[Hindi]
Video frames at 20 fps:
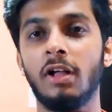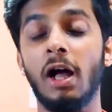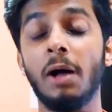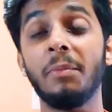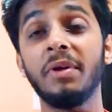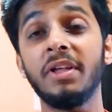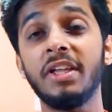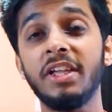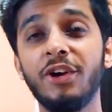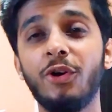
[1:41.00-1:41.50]

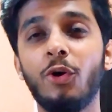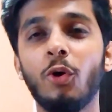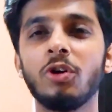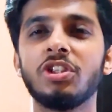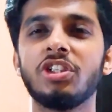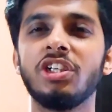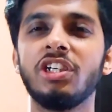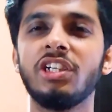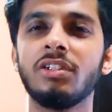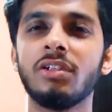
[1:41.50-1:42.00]
अब एक और
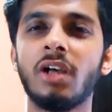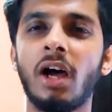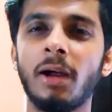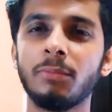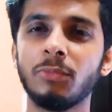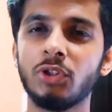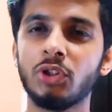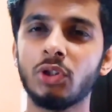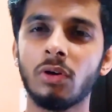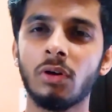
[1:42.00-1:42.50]
चीज़ आई
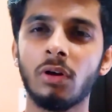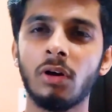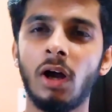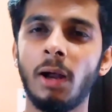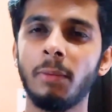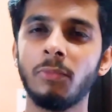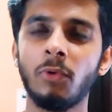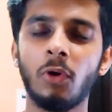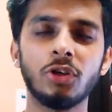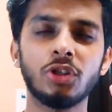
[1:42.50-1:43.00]
एम
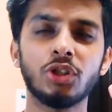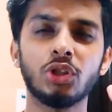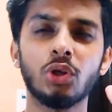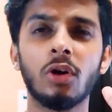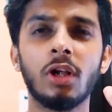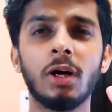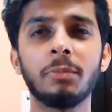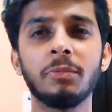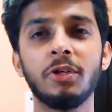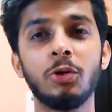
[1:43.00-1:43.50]
आई एम नॉट
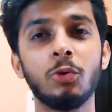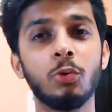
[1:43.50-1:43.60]
श्योर आपने